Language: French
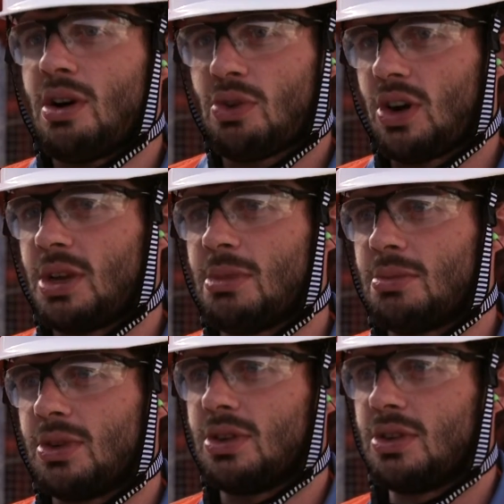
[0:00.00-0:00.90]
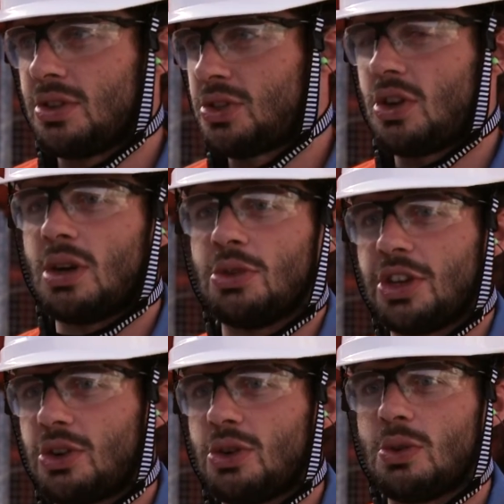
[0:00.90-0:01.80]
pas avoir les mêmes euh, sols à
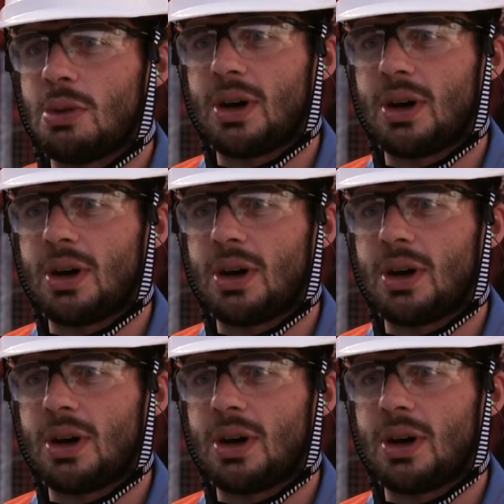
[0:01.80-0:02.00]
Monaco ou à